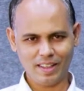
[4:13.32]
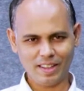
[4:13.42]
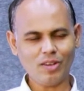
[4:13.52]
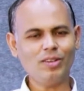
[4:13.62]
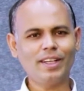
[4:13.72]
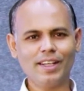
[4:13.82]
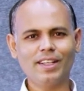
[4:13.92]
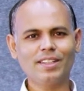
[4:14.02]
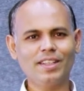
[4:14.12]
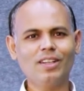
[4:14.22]
তাহলে দেখে
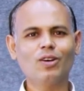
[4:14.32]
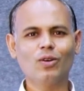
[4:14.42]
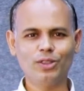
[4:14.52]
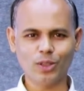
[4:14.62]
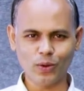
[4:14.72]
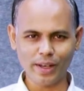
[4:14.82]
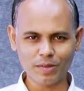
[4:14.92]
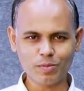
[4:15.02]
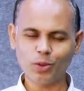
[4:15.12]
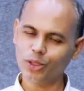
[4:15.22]
আসি ওই যে ওয়েল্ডিং
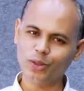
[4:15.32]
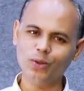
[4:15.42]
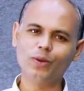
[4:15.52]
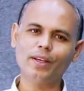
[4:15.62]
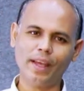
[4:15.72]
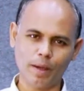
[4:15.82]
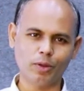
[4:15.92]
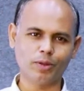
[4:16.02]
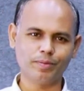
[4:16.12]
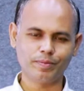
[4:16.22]
প্রতীকগুলো কেমন